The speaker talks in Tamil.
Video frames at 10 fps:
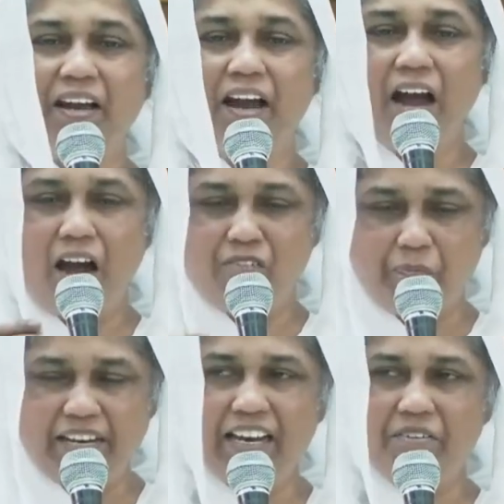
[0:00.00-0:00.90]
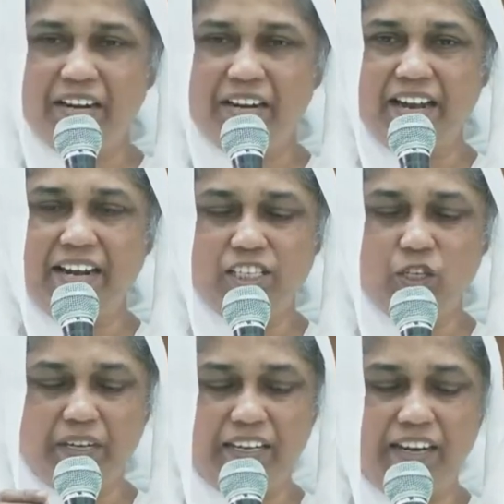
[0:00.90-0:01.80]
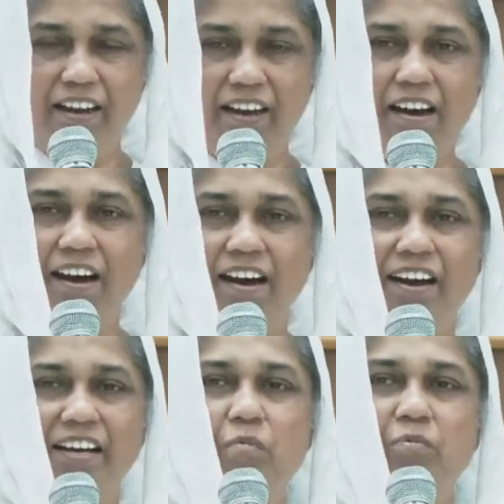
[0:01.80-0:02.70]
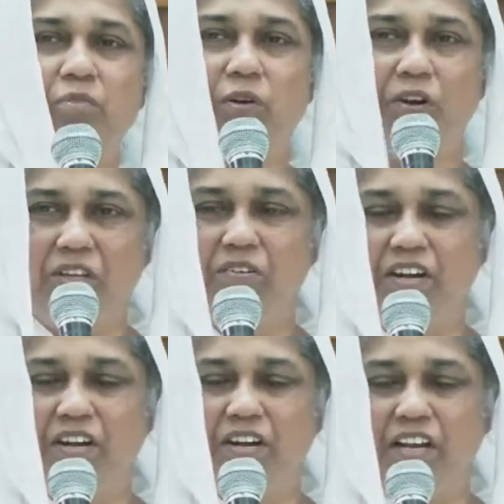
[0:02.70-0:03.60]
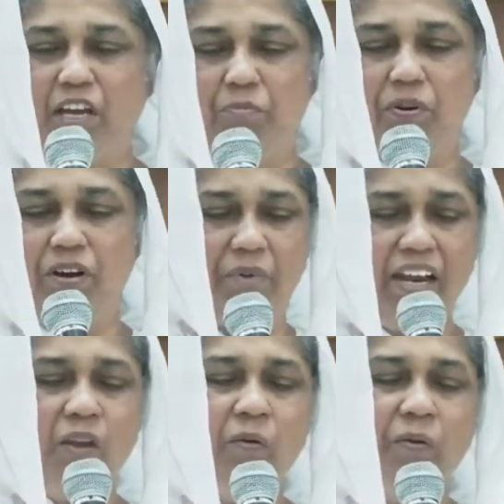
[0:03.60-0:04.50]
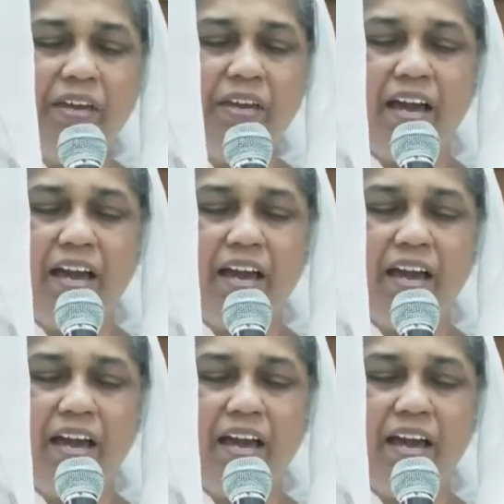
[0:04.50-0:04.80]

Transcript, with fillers: அவர் பின்னால் அவருடைய அடிச்சுவட்டில் அழகாக நாம் தொடர்ந்து கொண்டே போகலாம் ஹாலல்லூயா